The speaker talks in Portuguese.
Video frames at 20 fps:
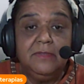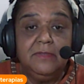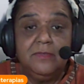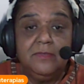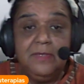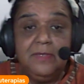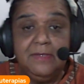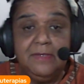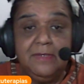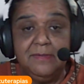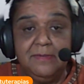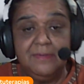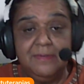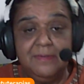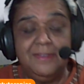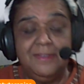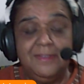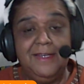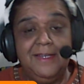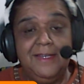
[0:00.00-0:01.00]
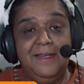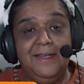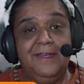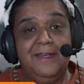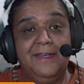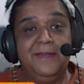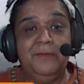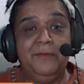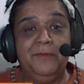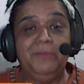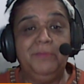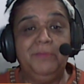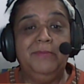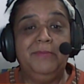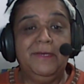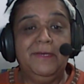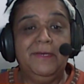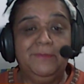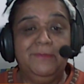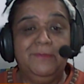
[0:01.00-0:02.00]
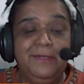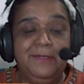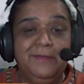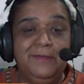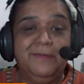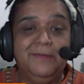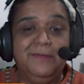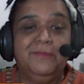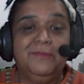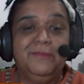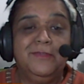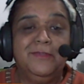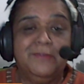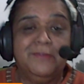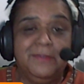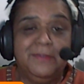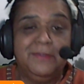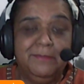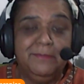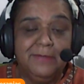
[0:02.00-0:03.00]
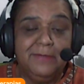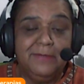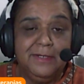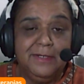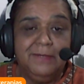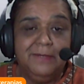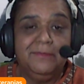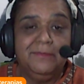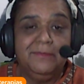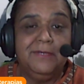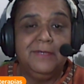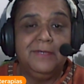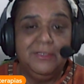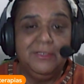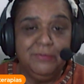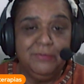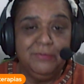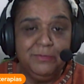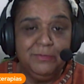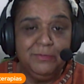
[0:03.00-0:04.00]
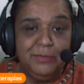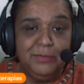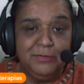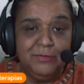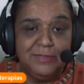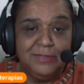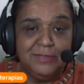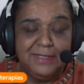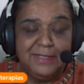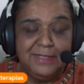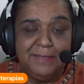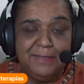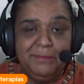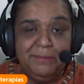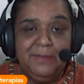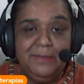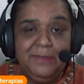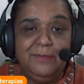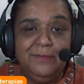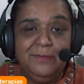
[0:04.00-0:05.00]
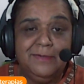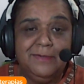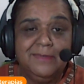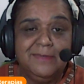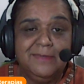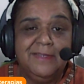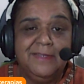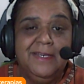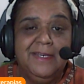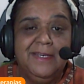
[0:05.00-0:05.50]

vezes, né, eu me pego nisso e eu vejo que um, gran, um grande número de terapeutas,